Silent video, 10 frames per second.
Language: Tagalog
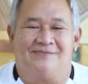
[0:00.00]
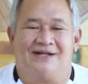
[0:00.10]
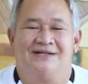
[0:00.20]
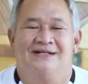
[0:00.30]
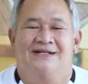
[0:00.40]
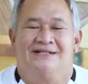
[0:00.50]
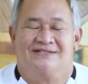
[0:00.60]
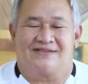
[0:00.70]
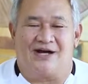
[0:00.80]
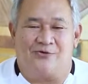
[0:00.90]
naman
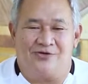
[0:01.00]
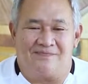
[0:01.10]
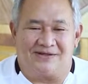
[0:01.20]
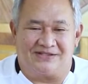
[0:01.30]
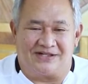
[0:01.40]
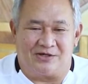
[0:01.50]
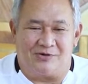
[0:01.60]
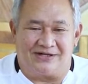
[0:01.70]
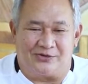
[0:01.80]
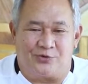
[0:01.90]
sa tao ng
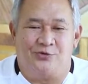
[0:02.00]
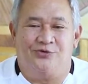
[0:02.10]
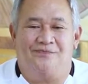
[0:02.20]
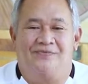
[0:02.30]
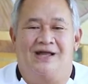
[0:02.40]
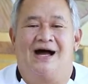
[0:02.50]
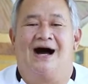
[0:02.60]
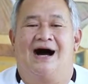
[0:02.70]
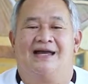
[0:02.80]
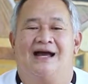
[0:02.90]
pagdiriwang na ito,
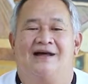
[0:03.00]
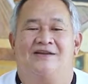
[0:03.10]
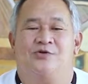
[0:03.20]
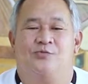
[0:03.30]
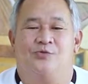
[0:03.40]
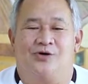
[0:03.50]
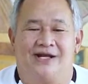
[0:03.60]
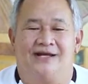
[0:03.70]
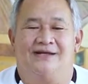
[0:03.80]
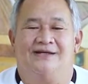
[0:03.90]
hayaan ninyong
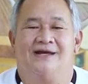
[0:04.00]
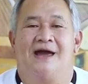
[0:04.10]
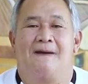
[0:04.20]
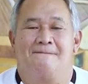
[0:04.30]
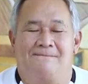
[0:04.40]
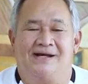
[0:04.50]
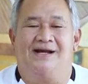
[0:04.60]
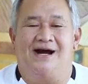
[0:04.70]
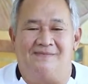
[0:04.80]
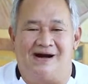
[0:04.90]
muli
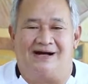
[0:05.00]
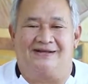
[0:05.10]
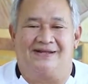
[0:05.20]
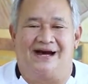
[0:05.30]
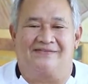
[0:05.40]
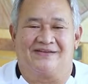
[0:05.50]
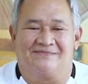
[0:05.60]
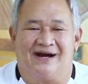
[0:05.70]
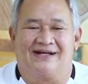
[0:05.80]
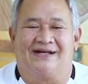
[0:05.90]
Bilang ama ng ating
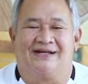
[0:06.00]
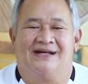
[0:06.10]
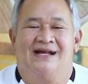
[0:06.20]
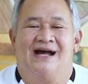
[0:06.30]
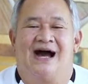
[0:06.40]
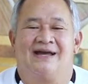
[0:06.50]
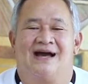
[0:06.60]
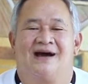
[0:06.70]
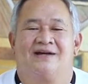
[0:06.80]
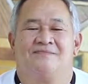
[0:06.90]
bayan ay
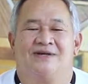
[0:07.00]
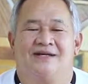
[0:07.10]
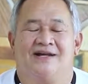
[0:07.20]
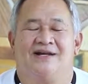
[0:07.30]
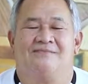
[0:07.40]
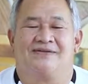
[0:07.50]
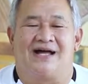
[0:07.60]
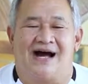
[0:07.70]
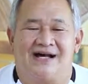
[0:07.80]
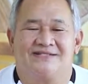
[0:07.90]
aking bigyan ng
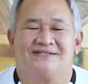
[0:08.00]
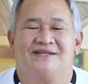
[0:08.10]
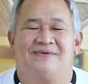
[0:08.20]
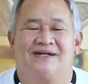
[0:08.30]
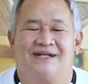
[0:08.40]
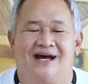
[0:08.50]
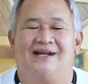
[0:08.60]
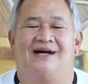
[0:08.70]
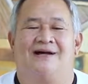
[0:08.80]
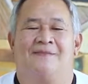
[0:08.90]
mataas na
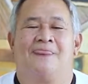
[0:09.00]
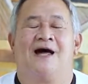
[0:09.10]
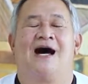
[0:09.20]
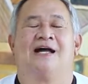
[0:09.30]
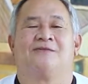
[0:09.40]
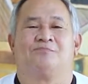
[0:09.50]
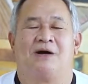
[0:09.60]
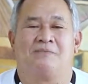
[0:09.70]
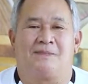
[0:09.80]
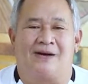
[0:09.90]
pagkilala at
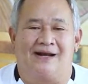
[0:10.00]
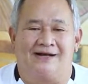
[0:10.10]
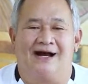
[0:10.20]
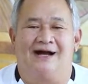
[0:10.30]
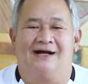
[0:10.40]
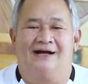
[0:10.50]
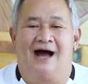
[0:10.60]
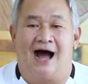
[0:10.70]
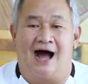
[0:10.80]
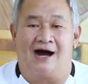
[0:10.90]
pagpapahalaga
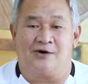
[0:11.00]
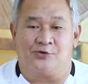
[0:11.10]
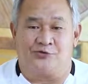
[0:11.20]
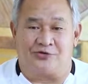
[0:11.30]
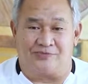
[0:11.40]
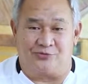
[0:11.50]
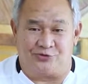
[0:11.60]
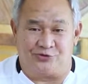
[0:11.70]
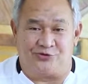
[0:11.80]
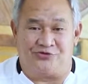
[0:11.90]
ang
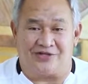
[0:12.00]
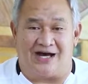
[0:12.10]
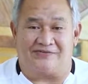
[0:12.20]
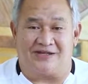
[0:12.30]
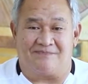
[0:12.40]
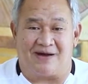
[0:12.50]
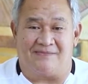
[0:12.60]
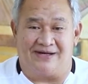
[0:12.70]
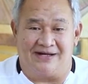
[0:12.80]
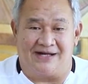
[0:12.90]
kontribusyon sa ating
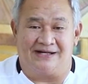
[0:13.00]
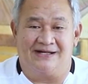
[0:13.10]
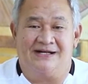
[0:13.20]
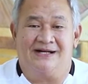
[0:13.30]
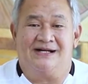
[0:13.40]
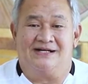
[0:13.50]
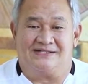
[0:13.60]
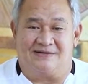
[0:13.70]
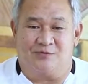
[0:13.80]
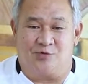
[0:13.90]
pamayanan
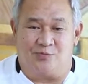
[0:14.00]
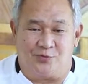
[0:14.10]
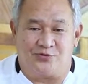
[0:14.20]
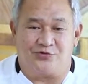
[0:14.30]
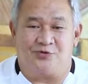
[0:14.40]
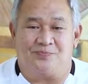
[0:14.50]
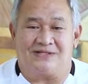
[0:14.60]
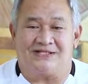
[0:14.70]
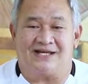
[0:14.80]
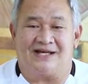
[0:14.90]
sa buong pusong
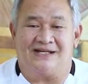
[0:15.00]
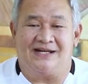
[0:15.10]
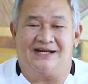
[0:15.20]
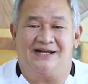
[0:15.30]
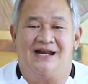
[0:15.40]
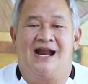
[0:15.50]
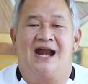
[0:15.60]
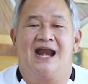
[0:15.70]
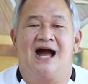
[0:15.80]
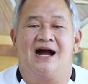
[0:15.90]
pagsasalin
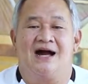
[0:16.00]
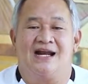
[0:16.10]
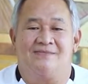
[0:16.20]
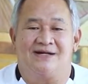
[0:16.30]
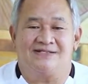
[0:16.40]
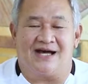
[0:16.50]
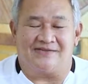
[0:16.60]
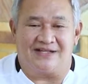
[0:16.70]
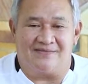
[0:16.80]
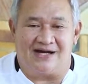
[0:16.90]
ng kalaman sa
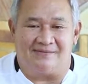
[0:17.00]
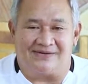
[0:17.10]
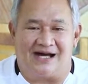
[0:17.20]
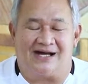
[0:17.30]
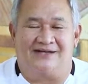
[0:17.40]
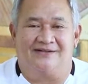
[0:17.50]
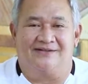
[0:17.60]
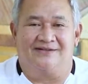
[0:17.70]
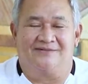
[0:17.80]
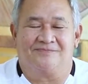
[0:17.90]
ating mga kabataan.
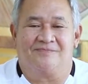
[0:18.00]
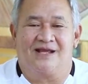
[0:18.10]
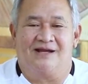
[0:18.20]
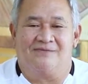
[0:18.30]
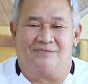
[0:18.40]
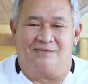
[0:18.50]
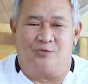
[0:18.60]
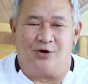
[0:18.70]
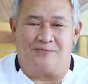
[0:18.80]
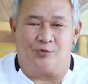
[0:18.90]

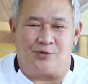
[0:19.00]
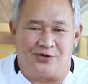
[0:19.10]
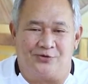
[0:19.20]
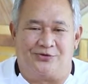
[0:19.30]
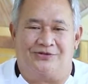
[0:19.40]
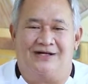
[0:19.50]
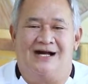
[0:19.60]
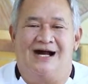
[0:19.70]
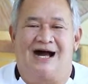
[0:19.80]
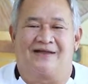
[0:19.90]
Mabuhay po kayo
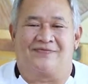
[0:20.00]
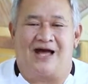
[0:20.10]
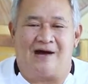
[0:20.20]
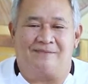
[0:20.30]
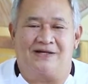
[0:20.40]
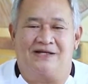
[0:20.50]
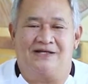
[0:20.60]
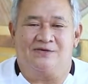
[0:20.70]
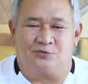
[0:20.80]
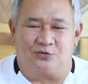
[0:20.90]
at Happy
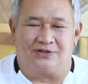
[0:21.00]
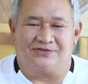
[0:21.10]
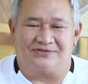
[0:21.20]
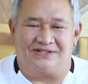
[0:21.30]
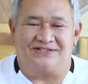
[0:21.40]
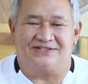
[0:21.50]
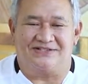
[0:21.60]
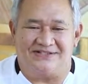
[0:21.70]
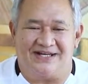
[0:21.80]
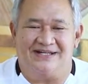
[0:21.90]
World
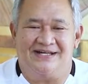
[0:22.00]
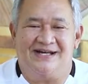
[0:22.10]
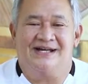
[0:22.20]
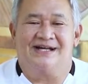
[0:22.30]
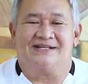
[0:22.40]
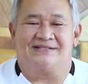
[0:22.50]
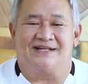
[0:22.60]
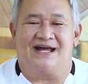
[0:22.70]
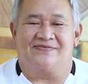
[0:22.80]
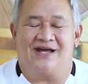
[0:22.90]
Teachers Day sa
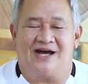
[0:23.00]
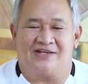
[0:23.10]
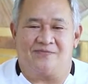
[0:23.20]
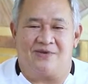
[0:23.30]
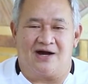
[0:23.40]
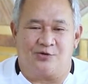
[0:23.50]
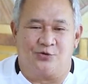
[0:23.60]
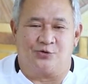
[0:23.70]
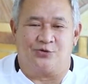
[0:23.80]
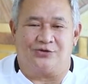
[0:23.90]
lahat ng ating mga
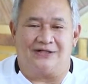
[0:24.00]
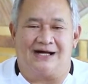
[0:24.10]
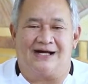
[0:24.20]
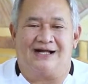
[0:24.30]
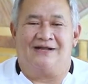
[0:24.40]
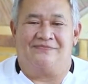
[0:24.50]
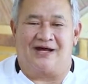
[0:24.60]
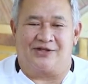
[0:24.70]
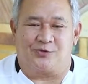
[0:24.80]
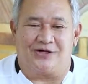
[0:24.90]
guro na
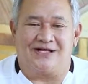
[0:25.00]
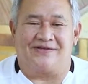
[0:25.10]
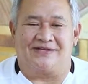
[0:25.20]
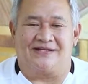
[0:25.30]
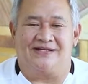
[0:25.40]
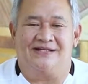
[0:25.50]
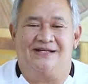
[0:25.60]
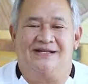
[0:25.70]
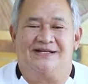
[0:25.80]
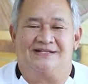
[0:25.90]
katuwang natin
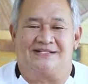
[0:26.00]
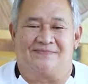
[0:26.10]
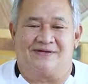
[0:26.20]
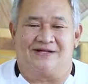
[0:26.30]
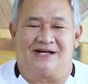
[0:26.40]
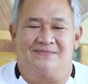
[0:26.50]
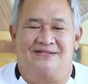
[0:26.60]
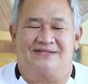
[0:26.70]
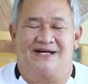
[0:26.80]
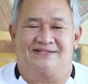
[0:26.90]
sa
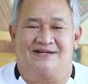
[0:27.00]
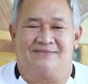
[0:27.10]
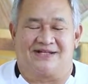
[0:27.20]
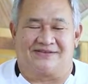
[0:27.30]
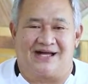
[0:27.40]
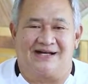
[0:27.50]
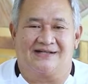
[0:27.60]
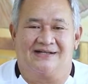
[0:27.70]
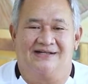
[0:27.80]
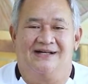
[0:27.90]
pagkakamit ng isang matatag,